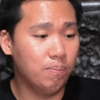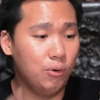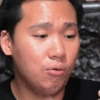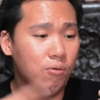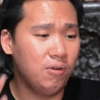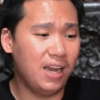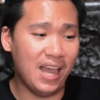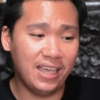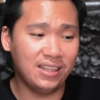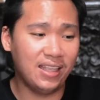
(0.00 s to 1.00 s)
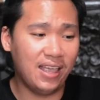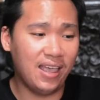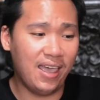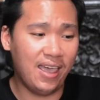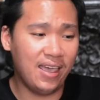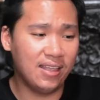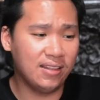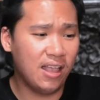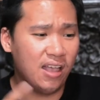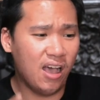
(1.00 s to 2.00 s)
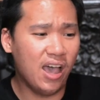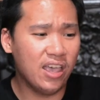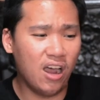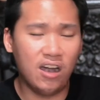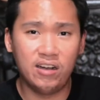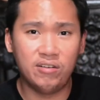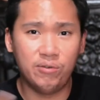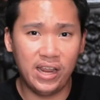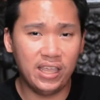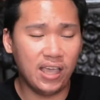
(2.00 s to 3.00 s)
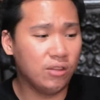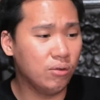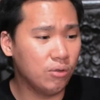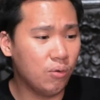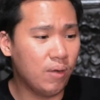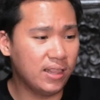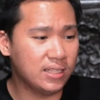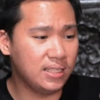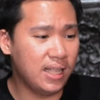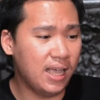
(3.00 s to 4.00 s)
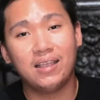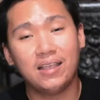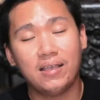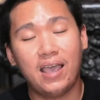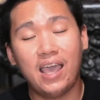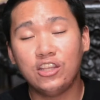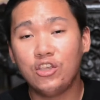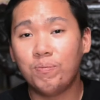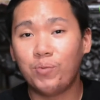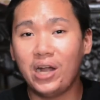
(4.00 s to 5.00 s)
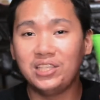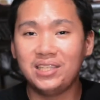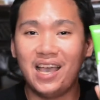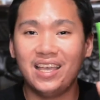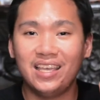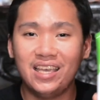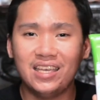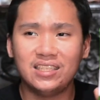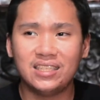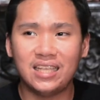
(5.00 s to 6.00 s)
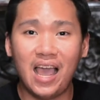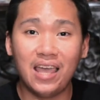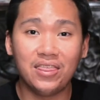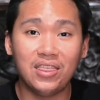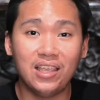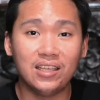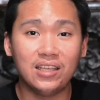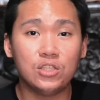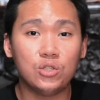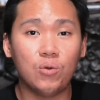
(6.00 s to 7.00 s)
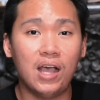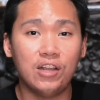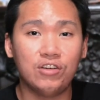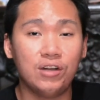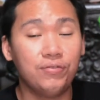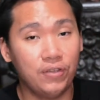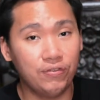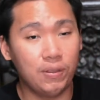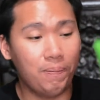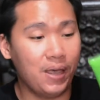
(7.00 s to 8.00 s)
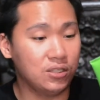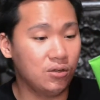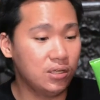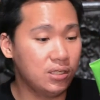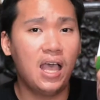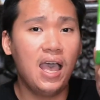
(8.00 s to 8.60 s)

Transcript: blue light, and IR ray. I don't know what's that. And yung price niya is, I think it's 250 pesos.